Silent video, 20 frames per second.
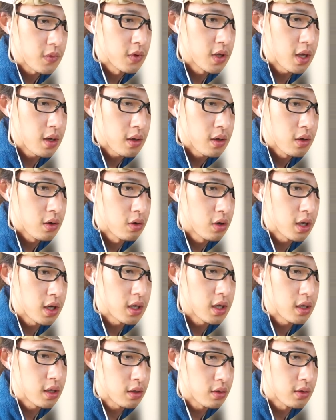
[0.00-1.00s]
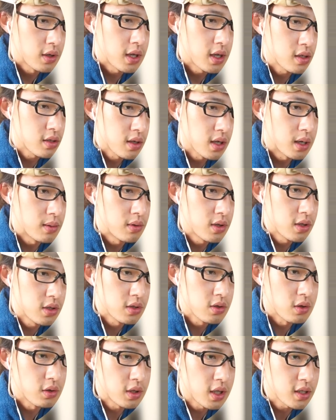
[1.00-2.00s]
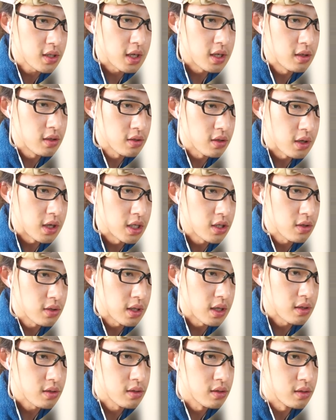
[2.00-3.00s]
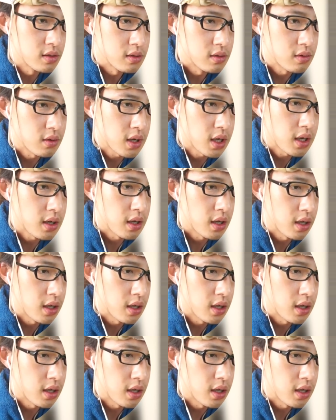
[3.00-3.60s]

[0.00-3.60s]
ね、これ、とりあえずガブリンソってやつがいるんですけど、あいつを倒すのが、